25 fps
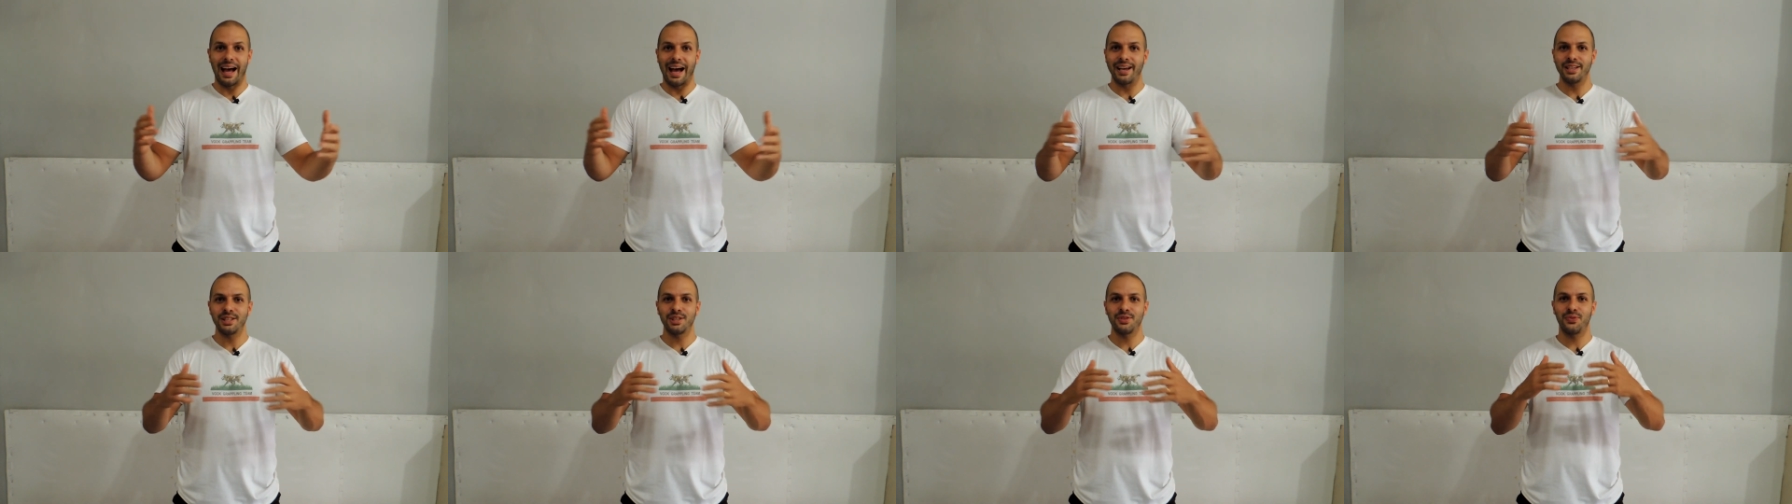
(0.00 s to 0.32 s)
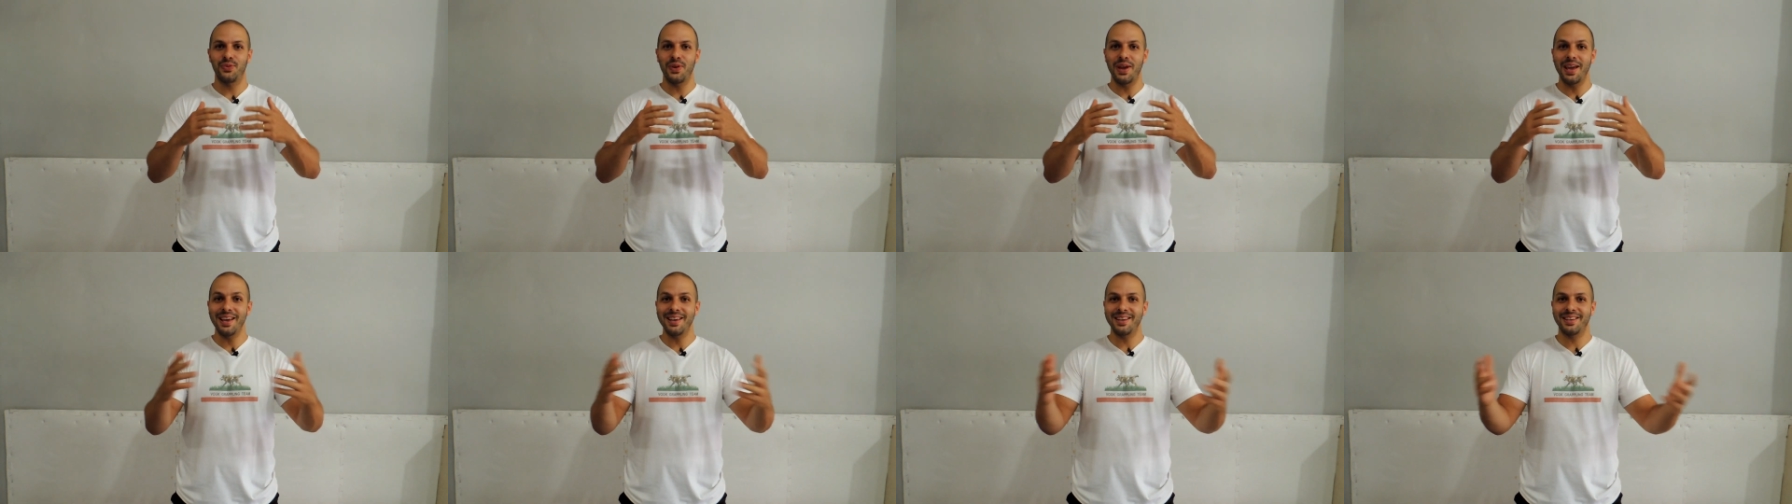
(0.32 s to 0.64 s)
as
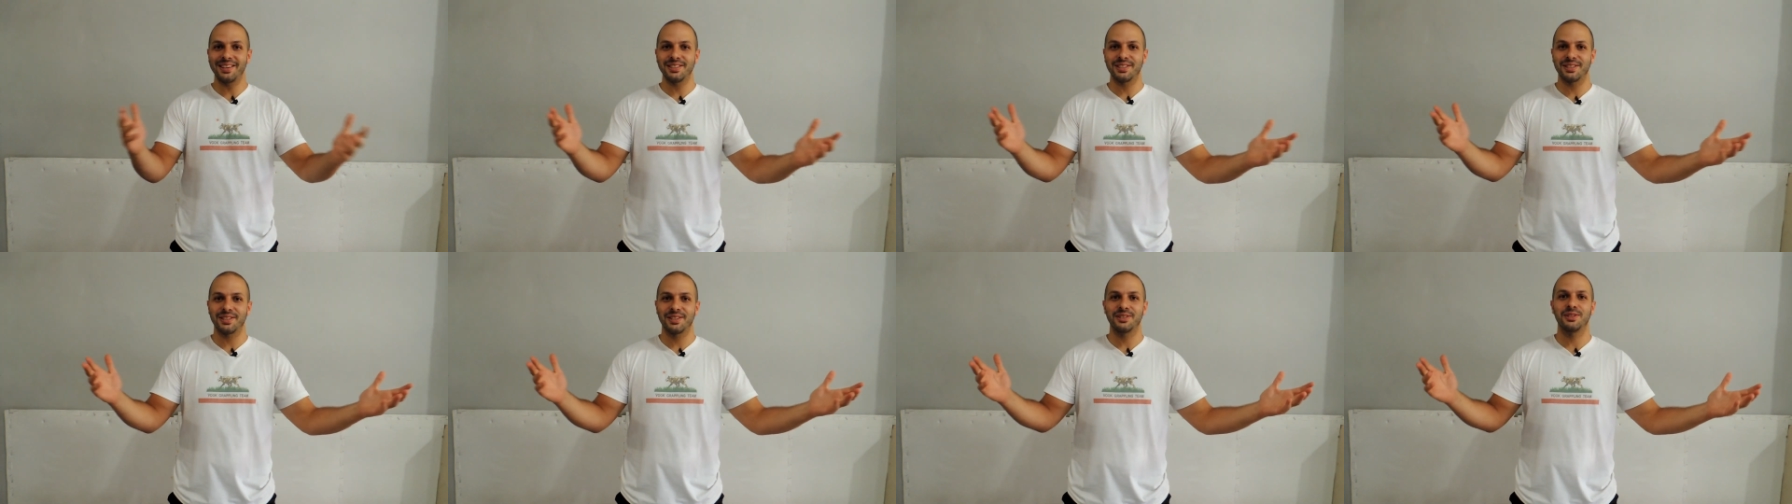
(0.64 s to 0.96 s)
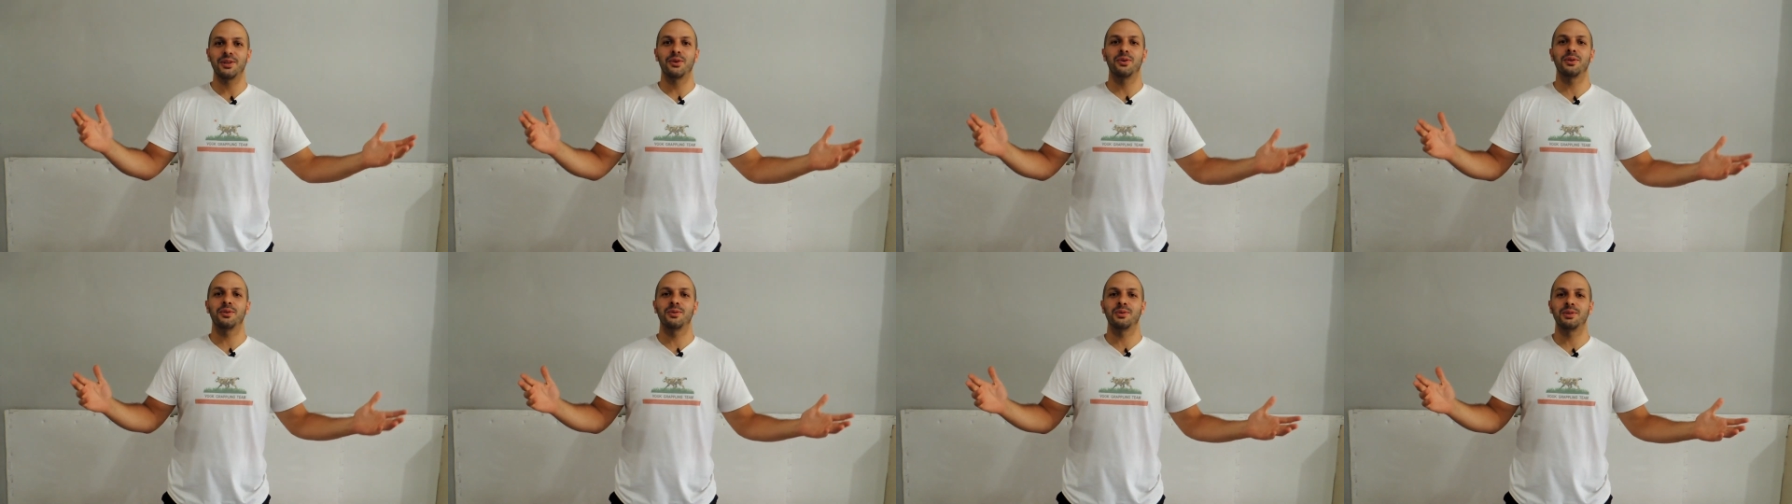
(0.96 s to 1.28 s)
fakes que
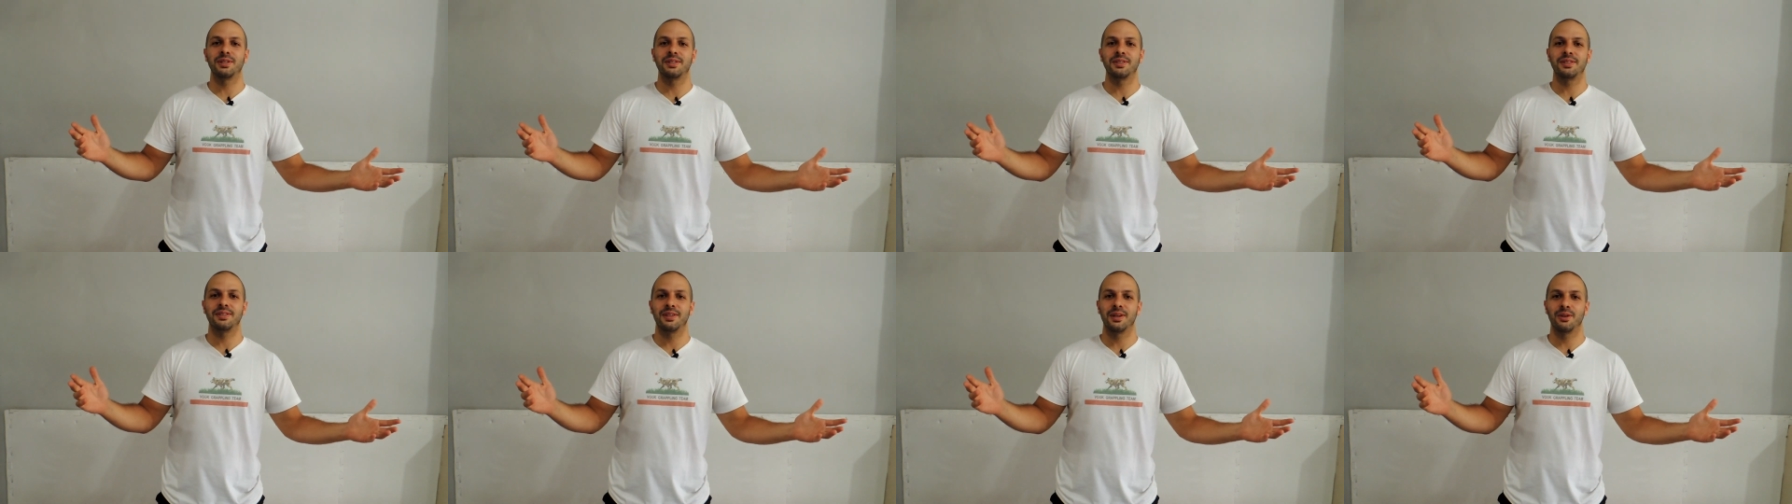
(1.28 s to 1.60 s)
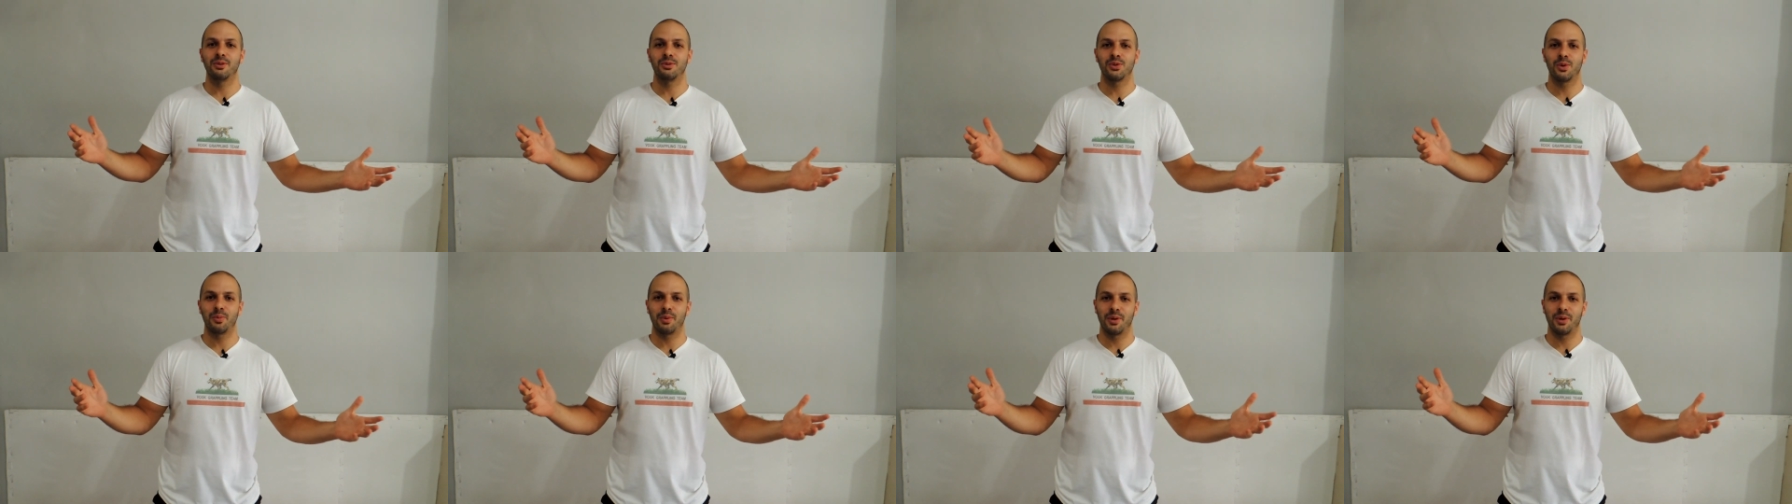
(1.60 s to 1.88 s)
estão acontecendo